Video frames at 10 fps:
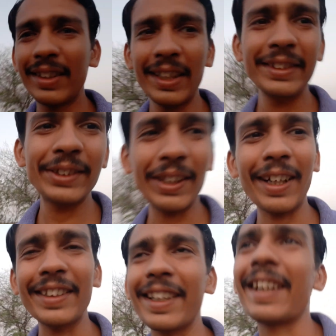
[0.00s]
तीन
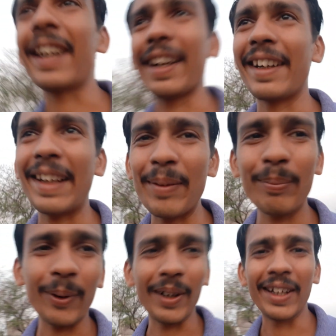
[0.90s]
चक्का जा रहा है
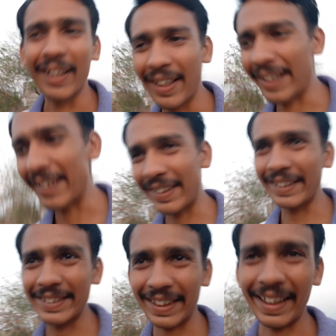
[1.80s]
टेम्पो है लेकिन
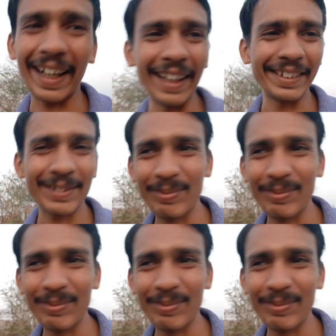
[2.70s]
तीन चक्का है